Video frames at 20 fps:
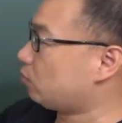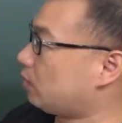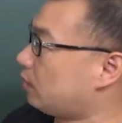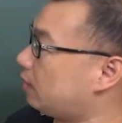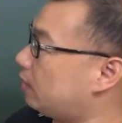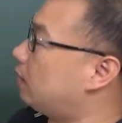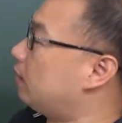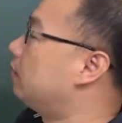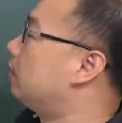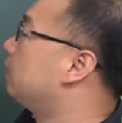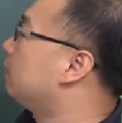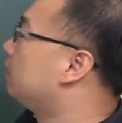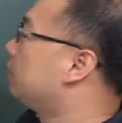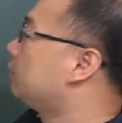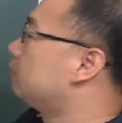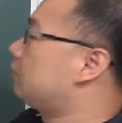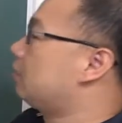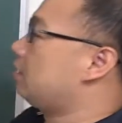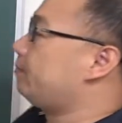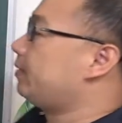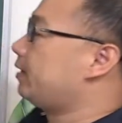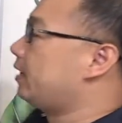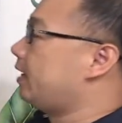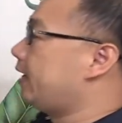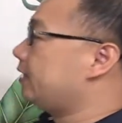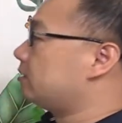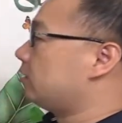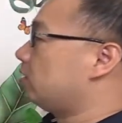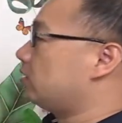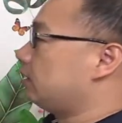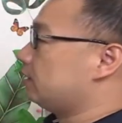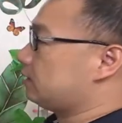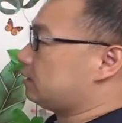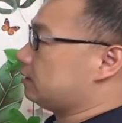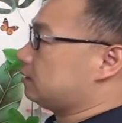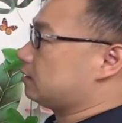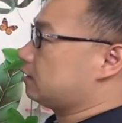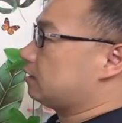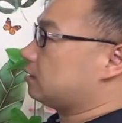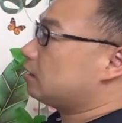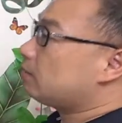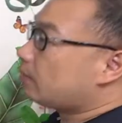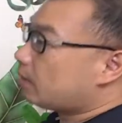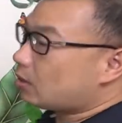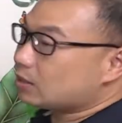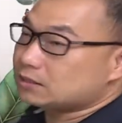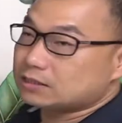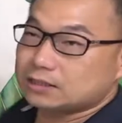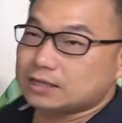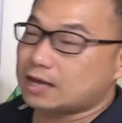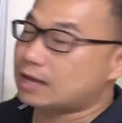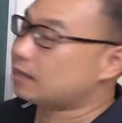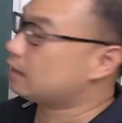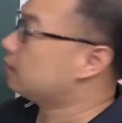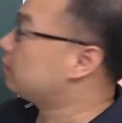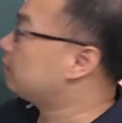错啊，啊，所以变成 a 减六二次。可是你不要忘记啊，